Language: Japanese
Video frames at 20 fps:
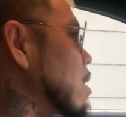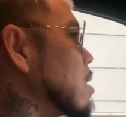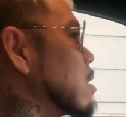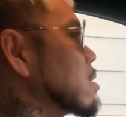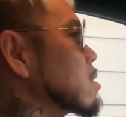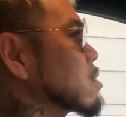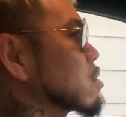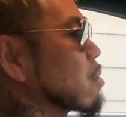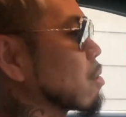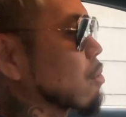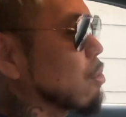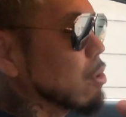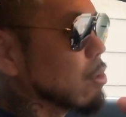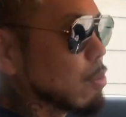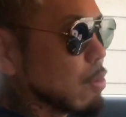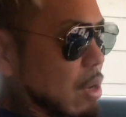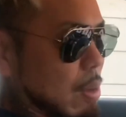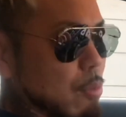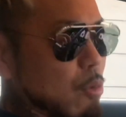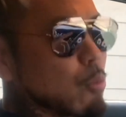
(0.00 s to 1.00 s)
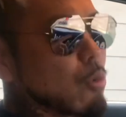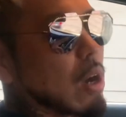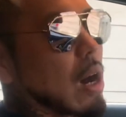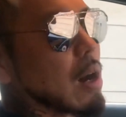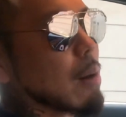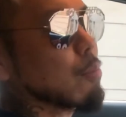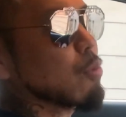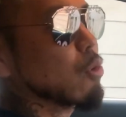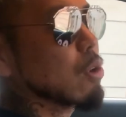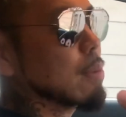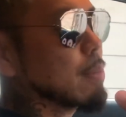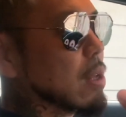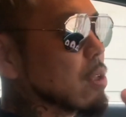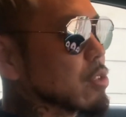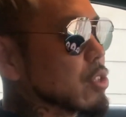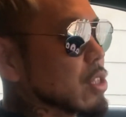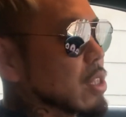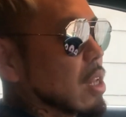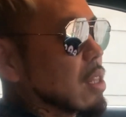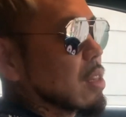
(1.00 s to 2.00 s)
そう、これもう今の
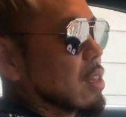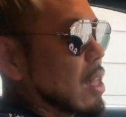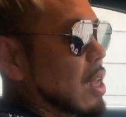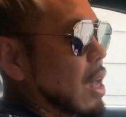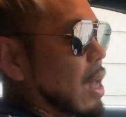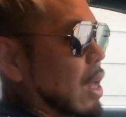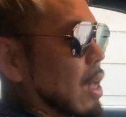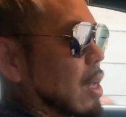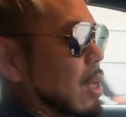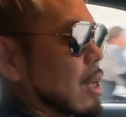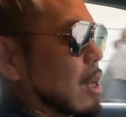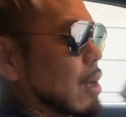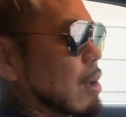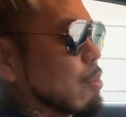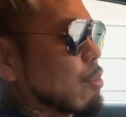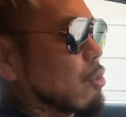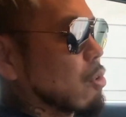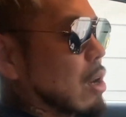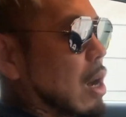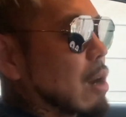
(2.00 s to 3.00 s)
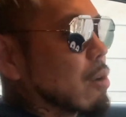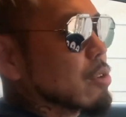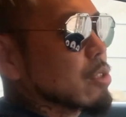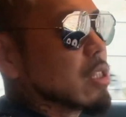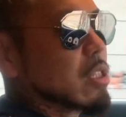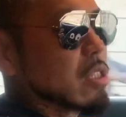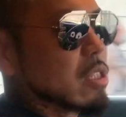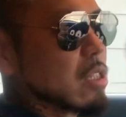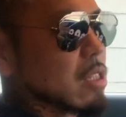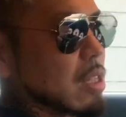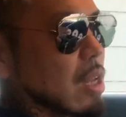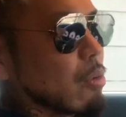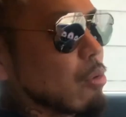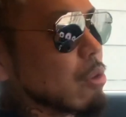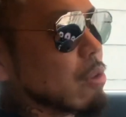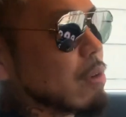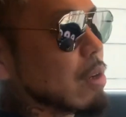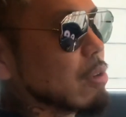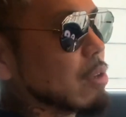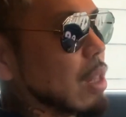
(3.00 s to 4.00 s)
時点で、もう確実にね、
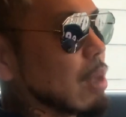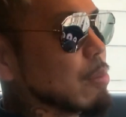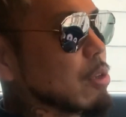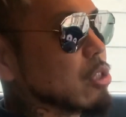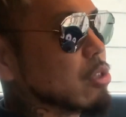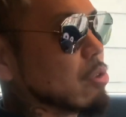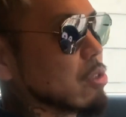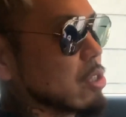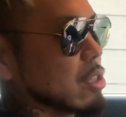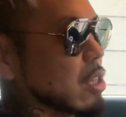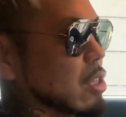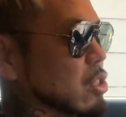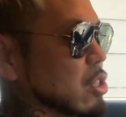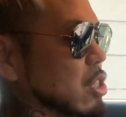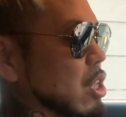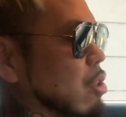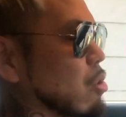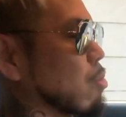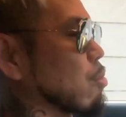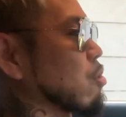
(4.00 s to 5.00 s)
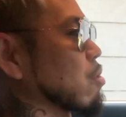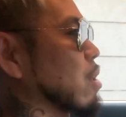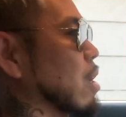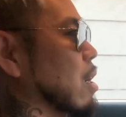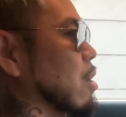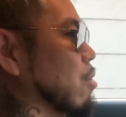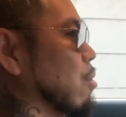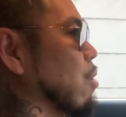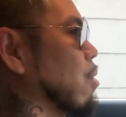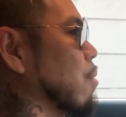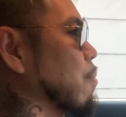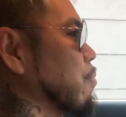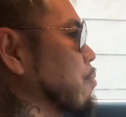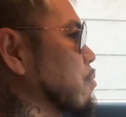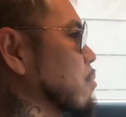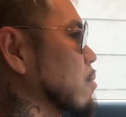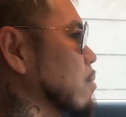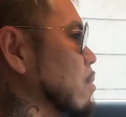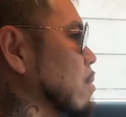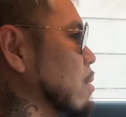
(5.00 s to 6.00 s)
俺はグラミー賞に近づいたと思うんだけど、
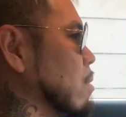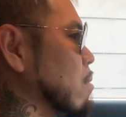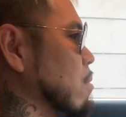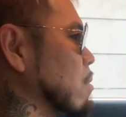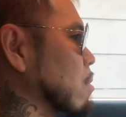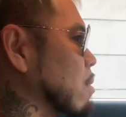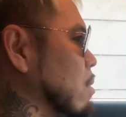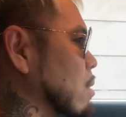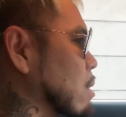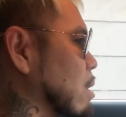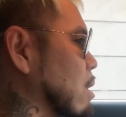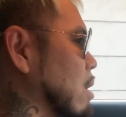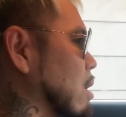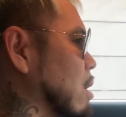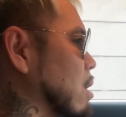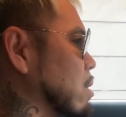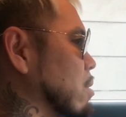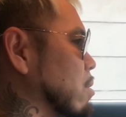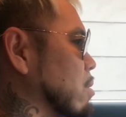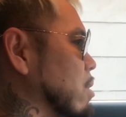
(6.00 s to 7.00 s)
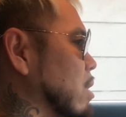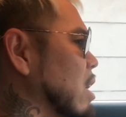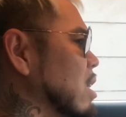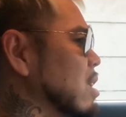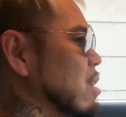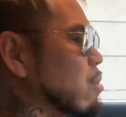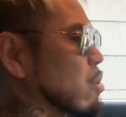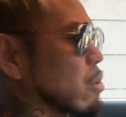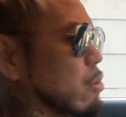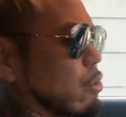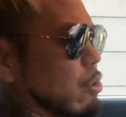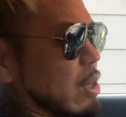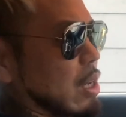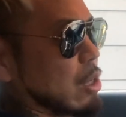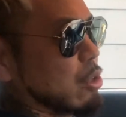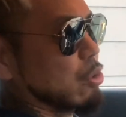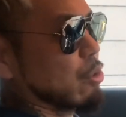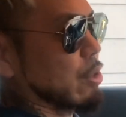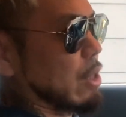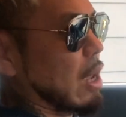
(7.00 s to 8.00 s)
なんで俺
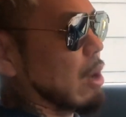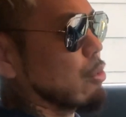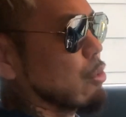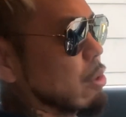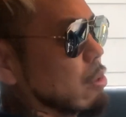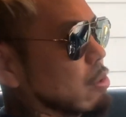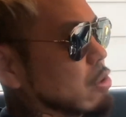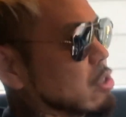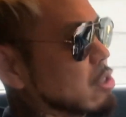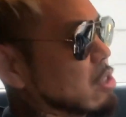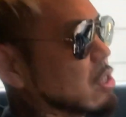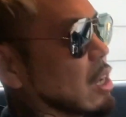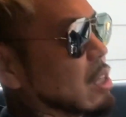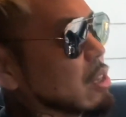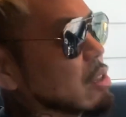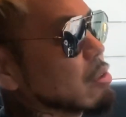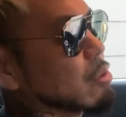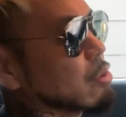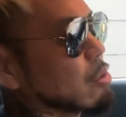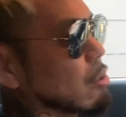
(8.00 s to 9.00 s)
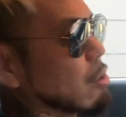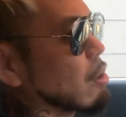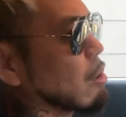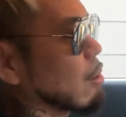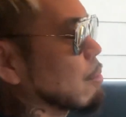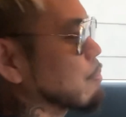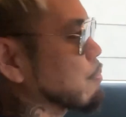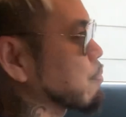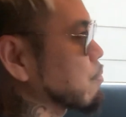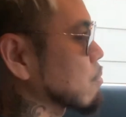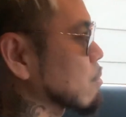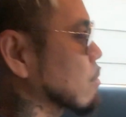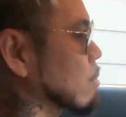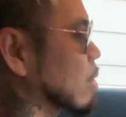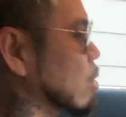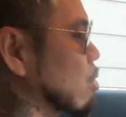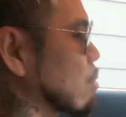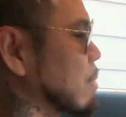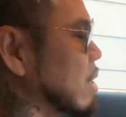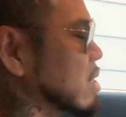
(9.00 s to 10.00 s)
が今日ね、これをするかっていうと、
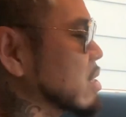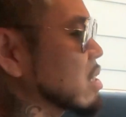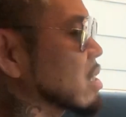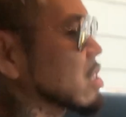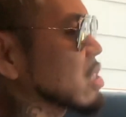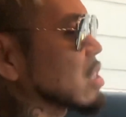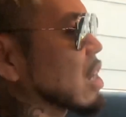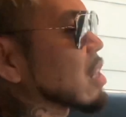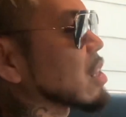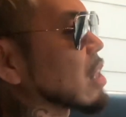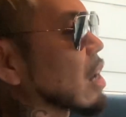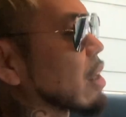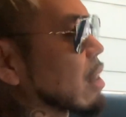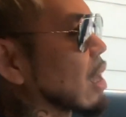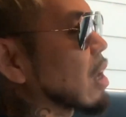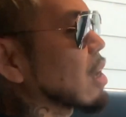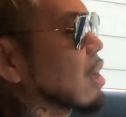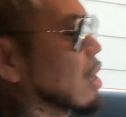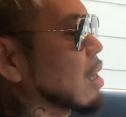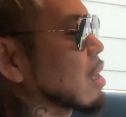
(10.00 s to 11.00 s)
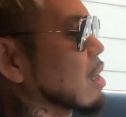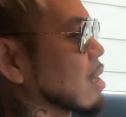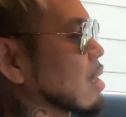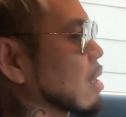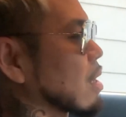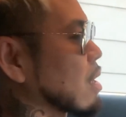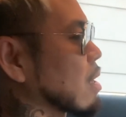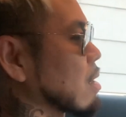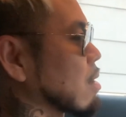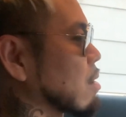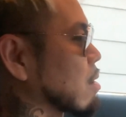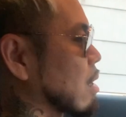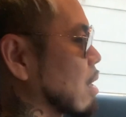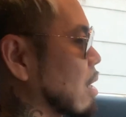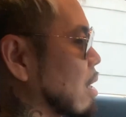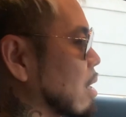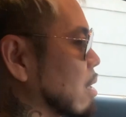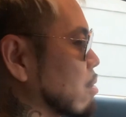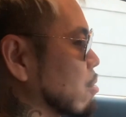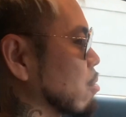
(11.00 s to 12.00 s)
これメッセージなんだよね。
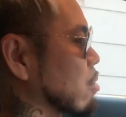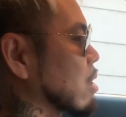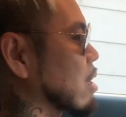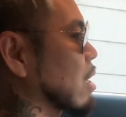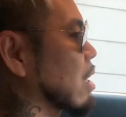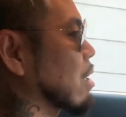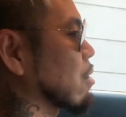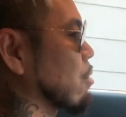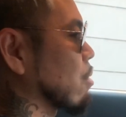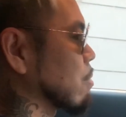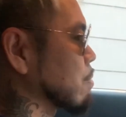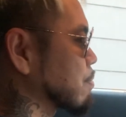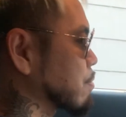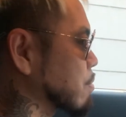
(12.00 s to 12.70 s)
俺からの。